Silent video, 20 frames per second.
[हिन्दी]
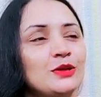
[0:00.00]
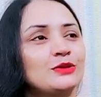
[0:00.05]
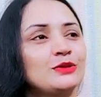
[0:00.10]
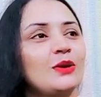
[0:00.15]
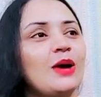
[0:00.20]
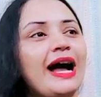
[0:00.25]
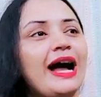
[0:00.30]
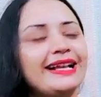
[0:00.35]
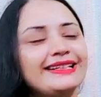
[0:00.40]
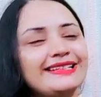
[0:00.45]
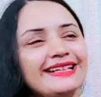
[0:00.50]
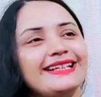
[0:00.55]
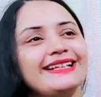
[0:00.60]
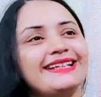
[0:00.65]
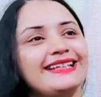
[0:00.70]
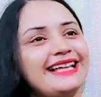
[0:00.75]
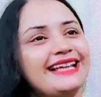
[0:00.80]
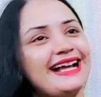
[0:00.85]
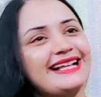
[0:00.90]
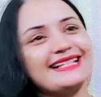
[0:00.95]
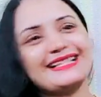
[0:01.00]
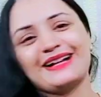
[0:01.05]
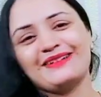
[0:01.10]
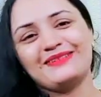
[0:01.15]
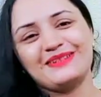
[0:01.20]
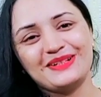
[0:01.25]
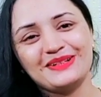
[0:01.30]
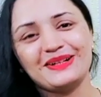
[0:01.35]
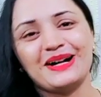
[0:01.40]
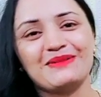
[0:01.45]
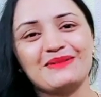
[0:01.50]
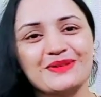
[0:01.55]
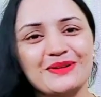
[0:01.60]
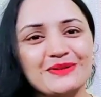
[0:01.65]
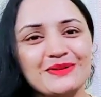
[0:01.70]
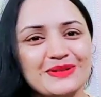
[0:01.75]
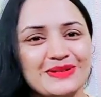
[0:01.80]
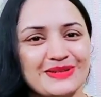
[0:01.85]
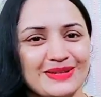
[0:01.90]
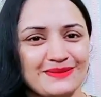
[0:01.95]
तो आई थिंक कि आज का वीडियो आपको
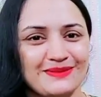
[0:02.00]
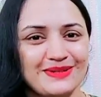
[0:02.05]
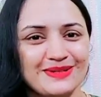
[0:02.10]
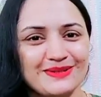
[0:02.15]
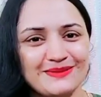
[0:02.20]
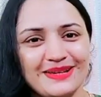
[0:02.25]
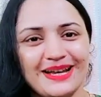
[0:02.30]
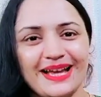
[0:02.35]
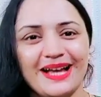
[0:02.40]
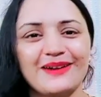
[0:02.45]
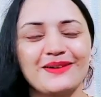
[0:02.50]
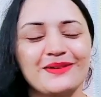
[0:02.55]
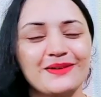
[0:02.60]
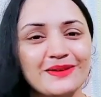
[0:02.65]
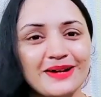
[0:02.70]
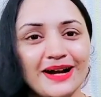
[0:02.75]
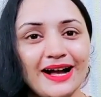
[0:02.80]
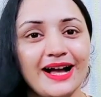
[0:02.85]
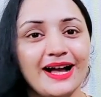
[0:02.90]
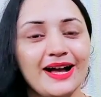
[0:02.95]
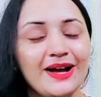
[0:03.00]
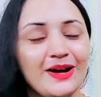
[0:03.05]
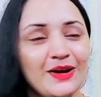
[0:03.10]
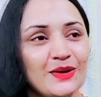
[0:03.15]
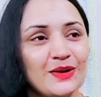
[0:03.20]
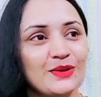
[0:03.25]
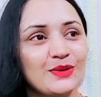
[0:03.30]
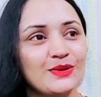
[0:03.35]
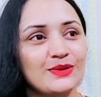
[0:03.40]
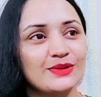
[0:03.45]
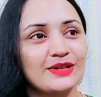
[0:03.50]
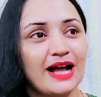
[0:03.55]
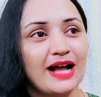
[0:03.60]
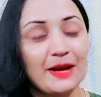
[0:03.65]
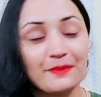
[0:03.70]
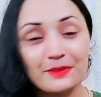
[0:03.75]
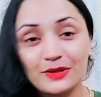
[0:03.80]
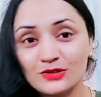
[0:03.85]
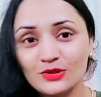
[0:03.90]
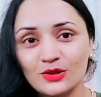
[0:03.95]
कुछ समझ में आया होगा और
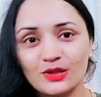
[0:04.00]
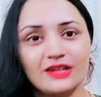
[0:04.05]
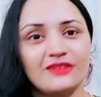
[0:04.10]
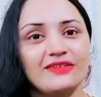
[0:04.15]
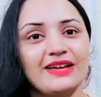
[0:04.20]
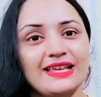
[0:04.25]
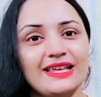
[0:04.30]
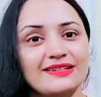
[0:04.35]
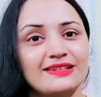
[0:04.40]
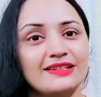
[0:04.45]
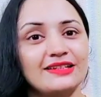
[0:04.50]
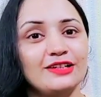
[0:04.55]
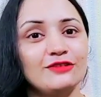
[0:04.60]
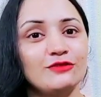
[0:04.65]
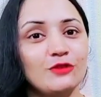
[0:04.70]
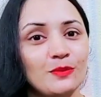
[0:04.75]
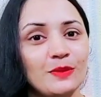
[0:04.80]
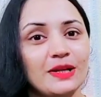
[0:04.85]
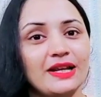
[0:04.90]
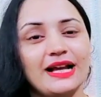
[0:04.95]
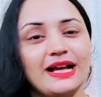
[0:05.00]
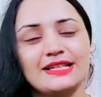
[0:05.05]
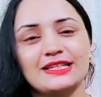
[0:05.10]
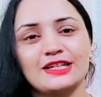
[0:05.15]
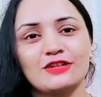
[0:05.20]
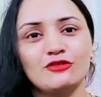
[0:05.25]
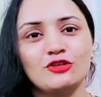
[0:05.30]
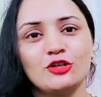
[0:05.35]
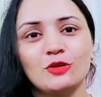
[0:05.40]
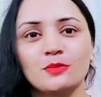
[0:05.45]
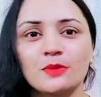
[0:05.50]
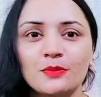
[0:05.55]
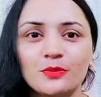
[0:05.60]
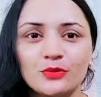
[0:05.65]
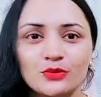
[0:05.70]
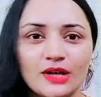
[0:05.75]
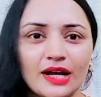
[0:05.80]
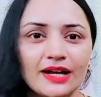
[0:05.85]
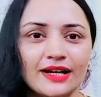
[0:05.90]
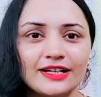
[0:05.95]
आपकी जो रिक्वेस्ट थी वो मैंने आज की वीडियो में
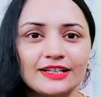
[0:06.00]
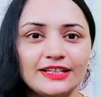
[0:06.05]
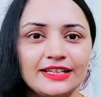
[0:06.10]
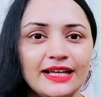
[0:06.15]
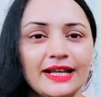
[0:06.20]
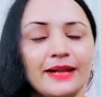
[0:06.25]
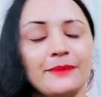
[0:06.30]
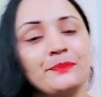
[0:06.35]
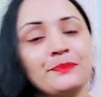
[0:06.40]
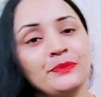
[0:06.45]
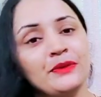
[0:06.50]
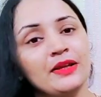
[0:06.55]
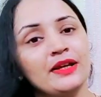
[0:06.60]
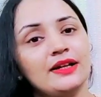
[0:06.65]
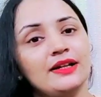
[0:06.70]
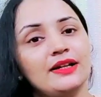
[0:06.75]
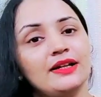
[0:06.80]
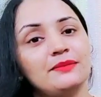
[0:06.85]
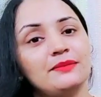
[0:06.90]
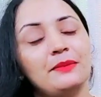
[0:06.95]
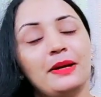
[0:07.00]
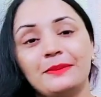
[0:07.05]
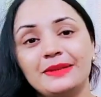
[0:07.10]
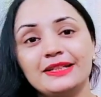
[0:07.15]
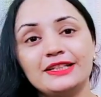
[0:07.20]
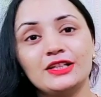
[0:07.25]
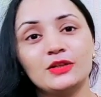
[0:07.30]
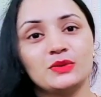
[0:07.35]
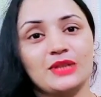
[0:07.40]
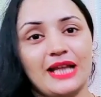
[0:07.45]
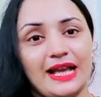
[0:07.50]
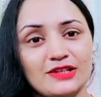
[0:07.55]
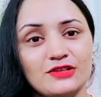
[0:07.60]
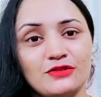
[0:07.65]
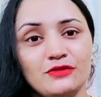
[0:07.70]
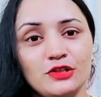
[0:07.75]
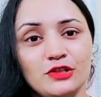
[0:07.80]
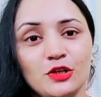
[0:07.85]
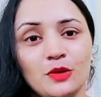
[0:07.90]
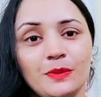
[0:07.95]
पूरा कर दी है मैं मिलती हूँ नेक्स्ट
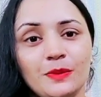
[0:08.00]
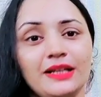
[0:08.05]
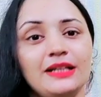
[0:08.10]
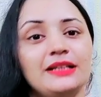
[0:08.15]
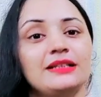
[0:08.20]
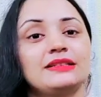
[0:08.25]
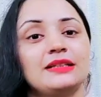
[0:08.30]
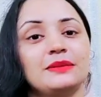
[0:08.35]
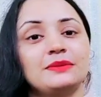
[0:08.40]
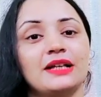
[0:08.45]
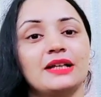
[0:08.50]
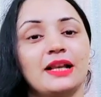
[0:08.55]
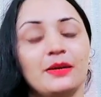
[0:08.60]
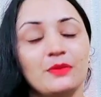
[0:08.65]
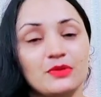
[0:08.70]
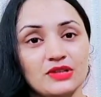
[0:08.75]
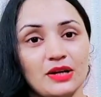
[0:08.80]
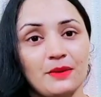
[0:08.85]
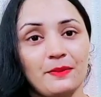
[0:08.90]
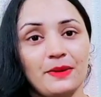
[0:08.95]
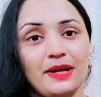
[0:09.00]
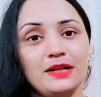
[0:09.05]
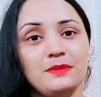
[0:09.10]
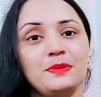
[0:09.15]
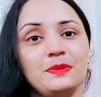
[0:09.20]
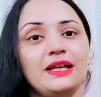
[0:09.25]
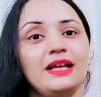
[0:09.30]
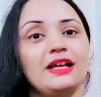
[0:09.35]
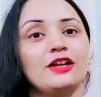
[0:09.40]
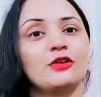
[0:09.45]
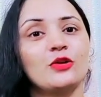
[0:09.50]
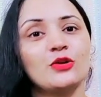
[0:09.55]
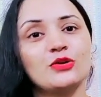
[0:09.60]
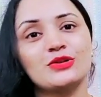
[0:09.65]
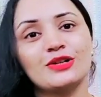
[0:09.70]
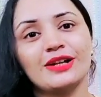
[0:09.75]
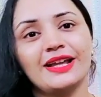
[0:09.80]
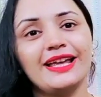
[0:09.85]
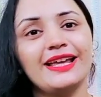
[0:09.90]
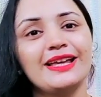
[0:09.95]
वीडियो में तब तक लिए वो पानी पिए
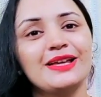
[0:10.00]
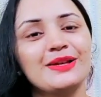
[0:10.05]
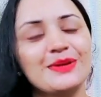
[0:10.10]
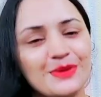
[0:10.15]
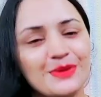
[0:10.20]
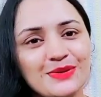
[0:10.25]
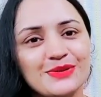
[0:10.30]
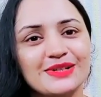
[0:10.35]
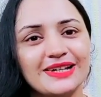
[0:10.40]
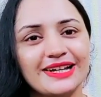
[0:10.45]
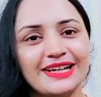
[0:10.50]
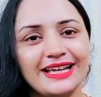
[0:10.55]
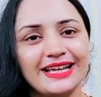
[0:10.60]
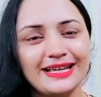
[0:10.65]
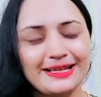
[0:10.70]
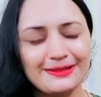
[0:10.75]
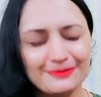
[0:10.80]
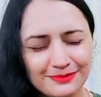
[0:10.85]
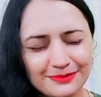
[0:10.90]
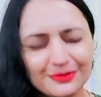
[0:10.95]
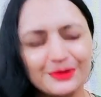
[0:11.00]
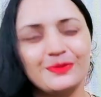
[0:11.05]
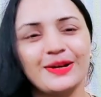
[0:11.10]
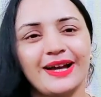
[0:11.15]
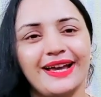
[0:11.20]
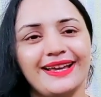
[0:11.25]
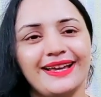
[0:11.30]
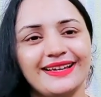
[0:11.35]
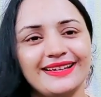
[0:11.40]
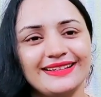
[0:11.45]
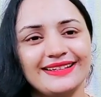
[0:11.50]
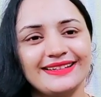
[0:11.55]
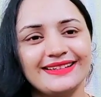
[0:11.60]
खुश रहें खुश रखें बाय